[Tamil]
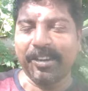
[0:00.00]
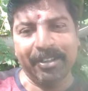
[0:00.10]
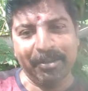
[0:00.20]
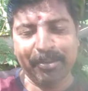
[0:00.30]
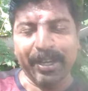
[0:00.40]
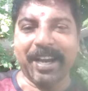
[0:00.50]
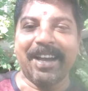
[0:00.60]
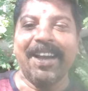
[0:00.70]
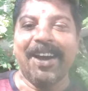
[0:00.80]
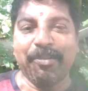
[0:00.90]
தான் வரோம் நீ போயா
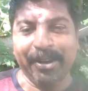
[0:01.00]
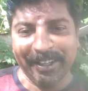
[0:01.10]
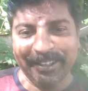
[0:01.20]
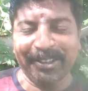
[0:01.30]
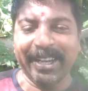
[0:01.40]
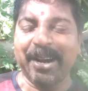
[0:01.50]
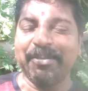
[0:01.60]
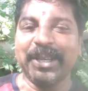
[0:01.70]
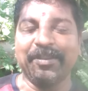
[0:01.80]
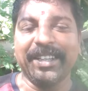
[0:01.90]
போய் எடுத்துகிட்டு வாயா
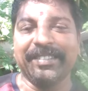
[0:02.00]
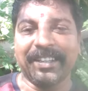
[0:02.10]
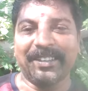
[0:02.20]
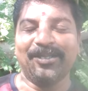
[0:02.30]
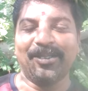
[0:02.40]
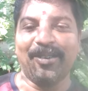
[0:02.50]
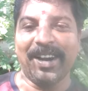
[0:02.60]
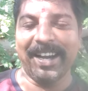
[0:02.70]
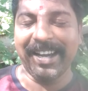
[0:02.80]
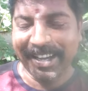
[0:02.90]
அப்படிங்கிற மாதிரி சக்தி
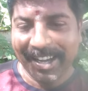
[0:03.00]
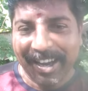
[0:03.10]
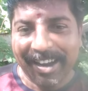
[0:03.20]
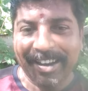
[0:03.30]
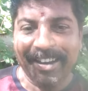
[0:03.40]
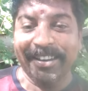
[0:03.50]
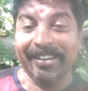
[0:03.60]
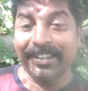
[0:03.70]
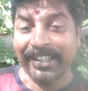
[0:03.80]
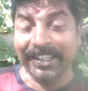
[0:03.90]
சொல்லுவாங்க
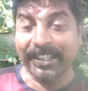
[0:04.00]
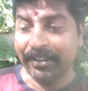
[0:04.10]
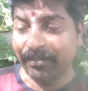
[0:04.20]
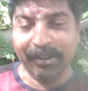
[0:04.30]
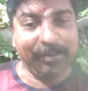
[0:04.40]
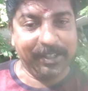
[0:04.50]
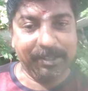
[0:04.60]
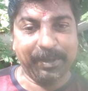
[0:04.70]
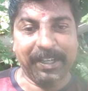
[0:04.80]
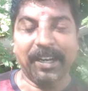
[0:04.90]
எதுக்கு இவ்வளவு
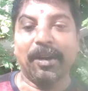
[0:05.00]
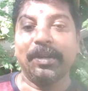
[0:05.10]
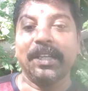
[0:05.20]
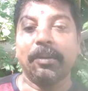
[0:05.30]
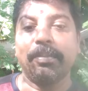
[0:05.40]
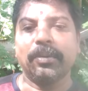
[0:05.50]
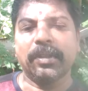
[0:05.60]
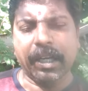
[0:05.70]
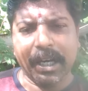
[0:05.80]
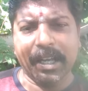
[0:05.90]
இது பண்ணுற அப்படிங்கிறப்ப
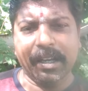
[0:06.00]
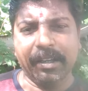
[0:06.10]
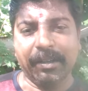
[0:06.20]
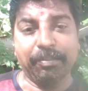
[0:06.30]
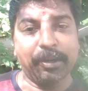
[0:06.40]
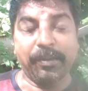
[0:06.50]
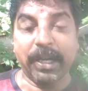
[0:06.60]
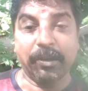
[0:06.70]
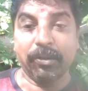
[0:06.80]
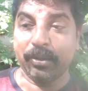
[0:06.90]
வந்து நல்ல
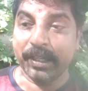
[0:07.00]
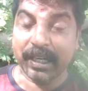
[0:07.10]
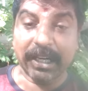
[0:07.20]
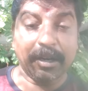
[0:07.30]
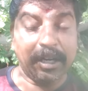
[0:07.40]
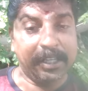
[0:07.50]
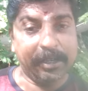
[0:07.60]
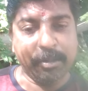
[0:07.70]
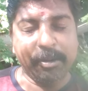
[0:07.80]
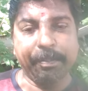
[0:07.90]
புடவையாக இருக்கணும் ஏன்னா
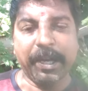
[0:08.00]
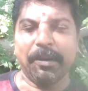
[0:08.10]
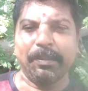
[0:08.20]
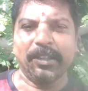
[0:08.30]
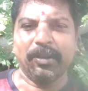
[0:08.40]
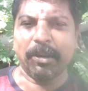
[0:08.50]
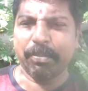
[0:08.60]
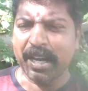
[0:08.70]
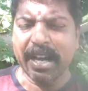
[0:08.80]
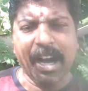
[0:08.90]
நாளைக்கு நமக்கு பேரம்பேத்தி வர்றப்ப